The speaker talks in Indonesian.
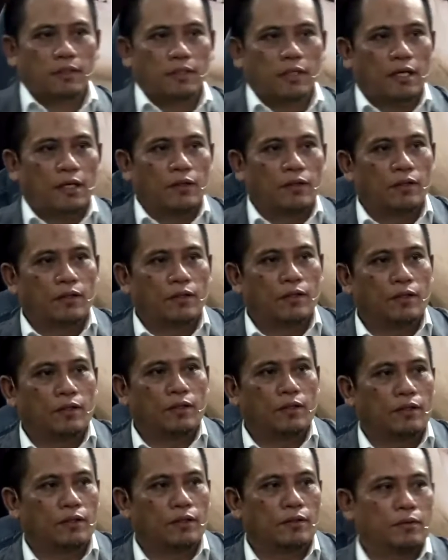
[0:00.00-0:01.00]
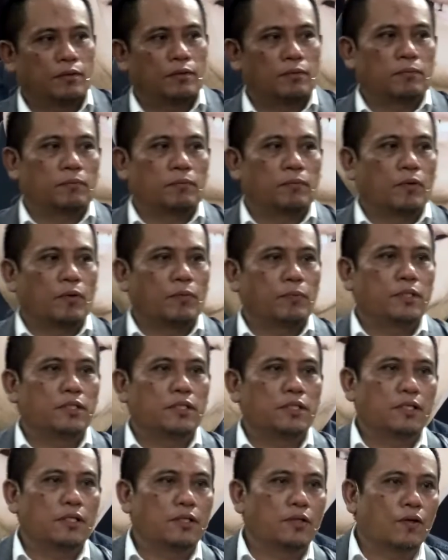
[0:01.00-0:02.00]
Kalau
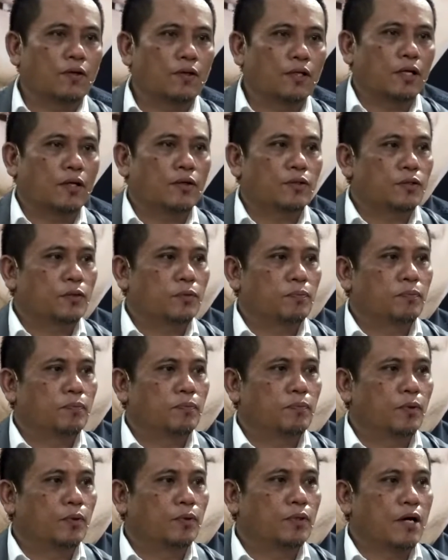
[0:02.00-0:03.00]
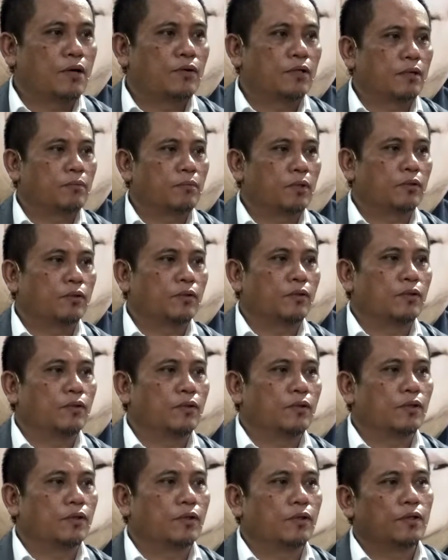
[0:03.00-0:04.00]
Provinsi Gorontalo 10 tahun ya
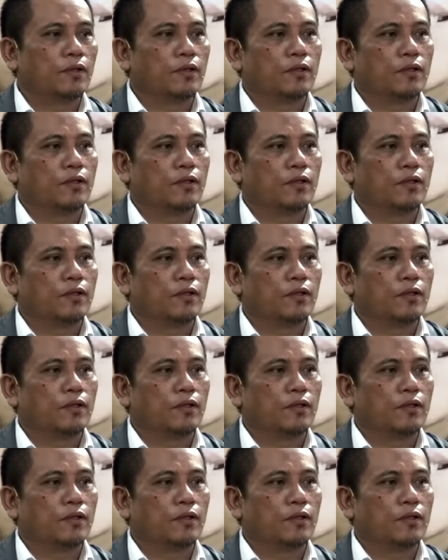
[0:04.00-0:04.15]
berturut-turut